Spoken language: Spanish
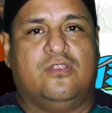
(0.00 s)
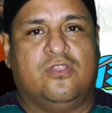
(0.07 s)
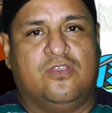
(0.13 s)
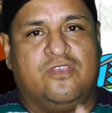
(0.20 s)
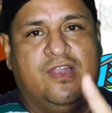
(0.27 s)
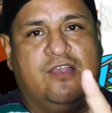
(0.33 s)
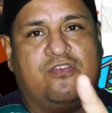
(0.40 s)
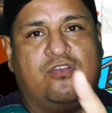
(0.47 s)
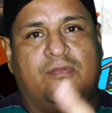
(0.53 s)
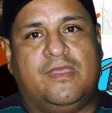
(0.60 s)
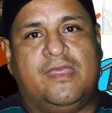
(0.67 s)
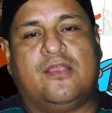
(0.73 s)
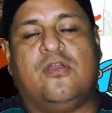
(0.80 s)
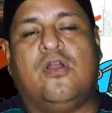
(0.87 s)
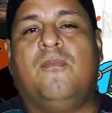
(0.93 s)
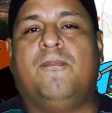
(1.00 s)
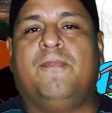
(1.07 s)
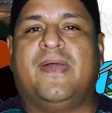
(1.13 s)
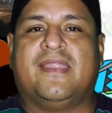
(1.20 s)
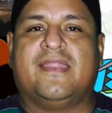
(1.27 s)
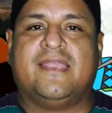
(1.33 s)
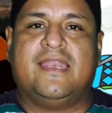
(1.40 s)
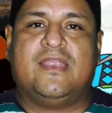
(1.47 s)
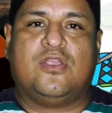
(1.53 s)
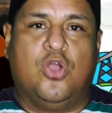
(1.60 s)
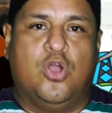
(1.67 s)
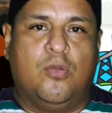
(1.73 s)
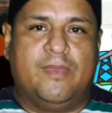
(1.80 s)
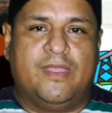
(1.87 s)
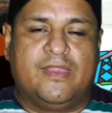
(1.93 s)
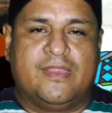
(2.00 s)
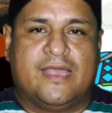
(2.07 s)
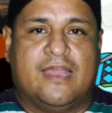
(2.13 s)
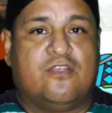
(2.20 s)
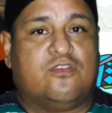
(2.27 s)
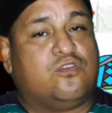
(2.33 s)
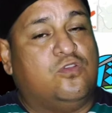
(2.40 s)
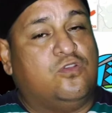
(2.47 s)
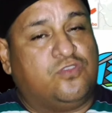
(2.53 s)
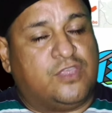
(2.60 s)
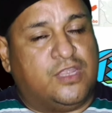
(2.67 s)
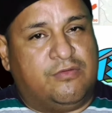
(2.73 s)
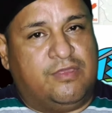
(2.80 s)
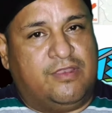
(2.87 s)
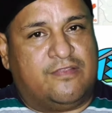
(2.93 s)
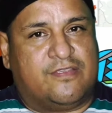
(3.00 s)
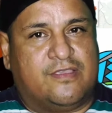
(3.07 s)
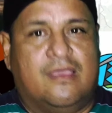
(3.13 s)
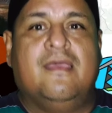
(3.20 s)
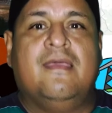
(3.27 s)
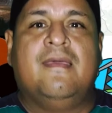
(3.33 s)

No se les olvide compartir, comentar, suscribirse.